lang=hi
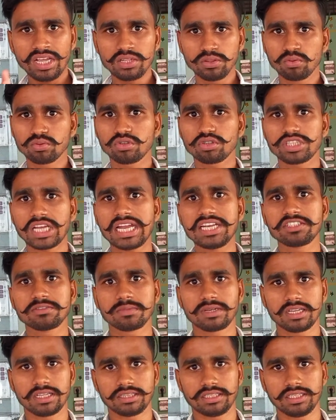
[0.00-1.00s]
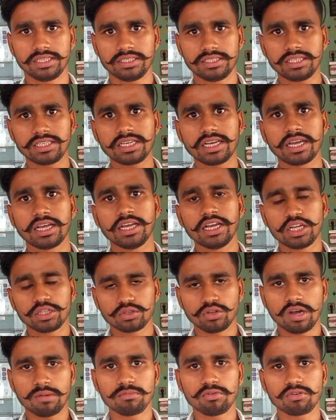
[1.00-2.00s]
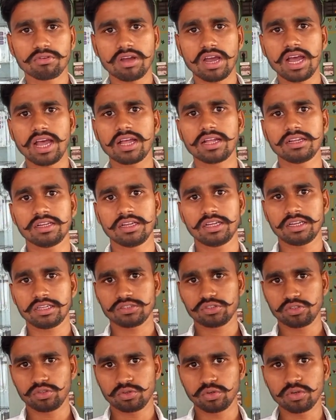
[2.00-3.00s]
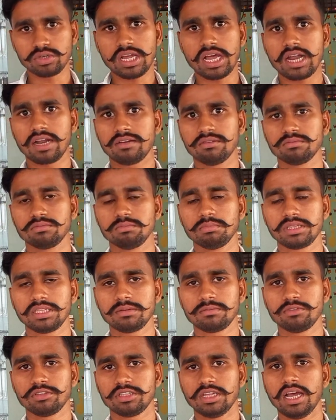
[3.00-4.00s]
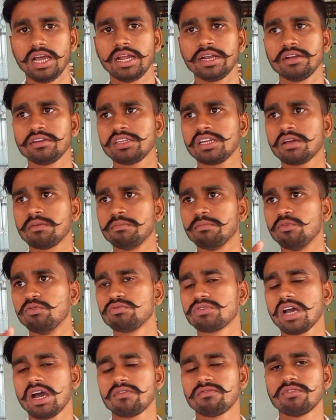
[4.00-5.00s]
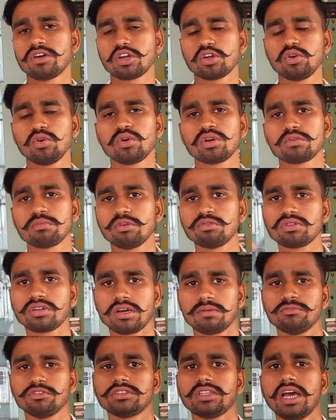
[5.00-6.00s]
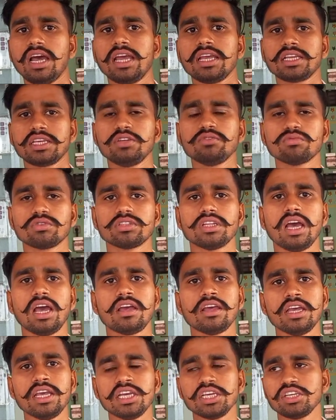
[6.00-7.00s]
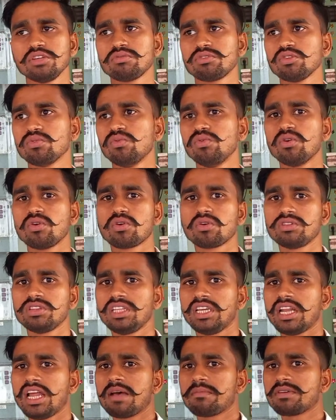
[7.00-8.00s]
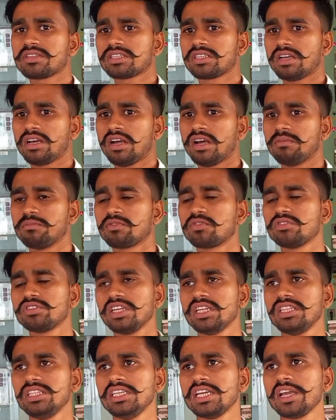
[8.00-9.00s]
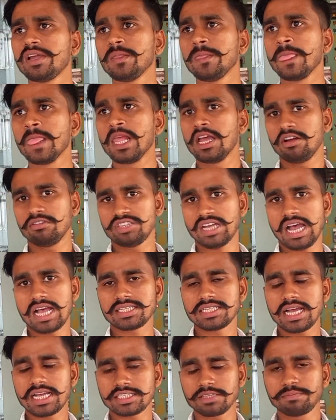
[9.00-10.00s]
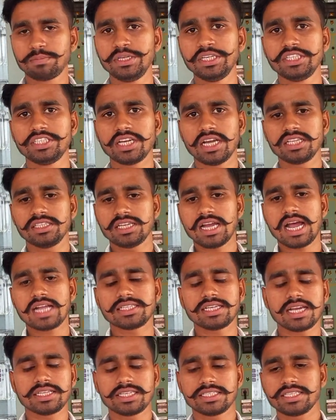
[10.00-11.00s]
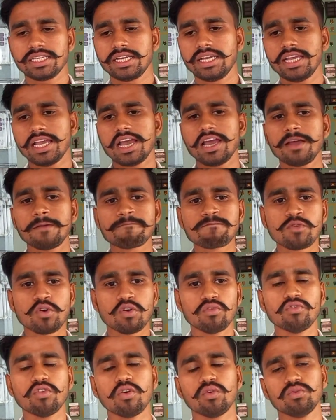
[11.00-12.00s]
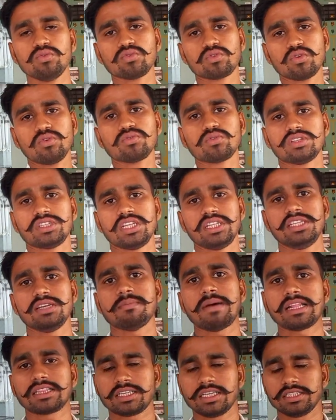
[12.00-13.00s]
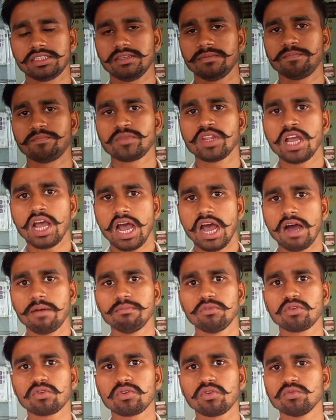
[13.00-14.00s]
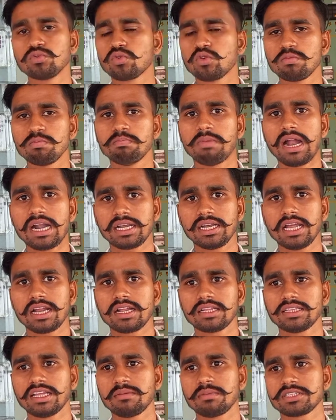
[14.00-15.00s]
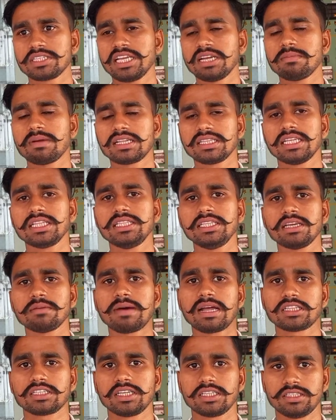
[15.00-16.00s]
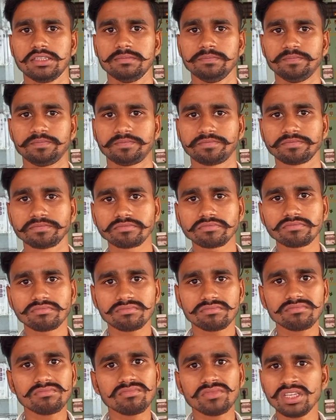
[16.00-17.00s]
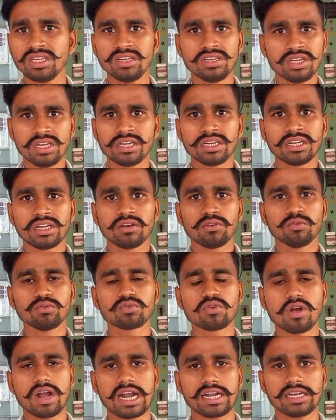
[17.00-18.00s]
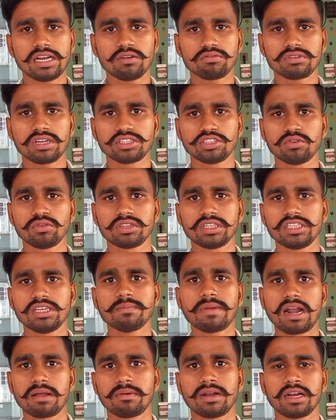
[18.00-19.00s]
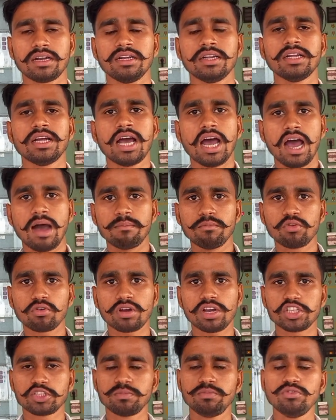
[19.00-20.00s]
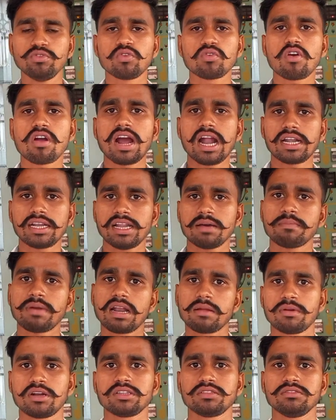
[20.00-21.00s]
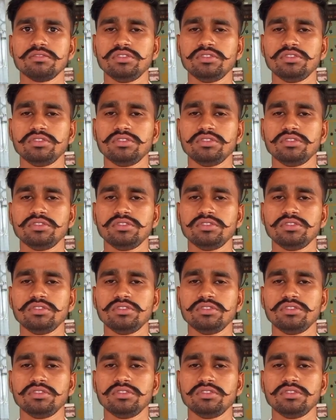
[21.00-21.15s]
240 में रहते हैं ठीक है तो हम लोग का छोटा मतलब होता है ठीक है उनका वर्कलोड बहुत कम होता है क्यों होता है क्योंकि उन लोग को देना बस हमको दे दिए और जहाँ जहाँ से फिट जहाँ जहाँ जैसे गया वो उनको उनको दे दिए बात ख़त्म हम लोग को उनको बांटना रहता है बस एक बार दे दिए बात ख़त्म उनको काटना उतना जरूरत नहीं है बार बार हम लोग का एस को काटना बार बार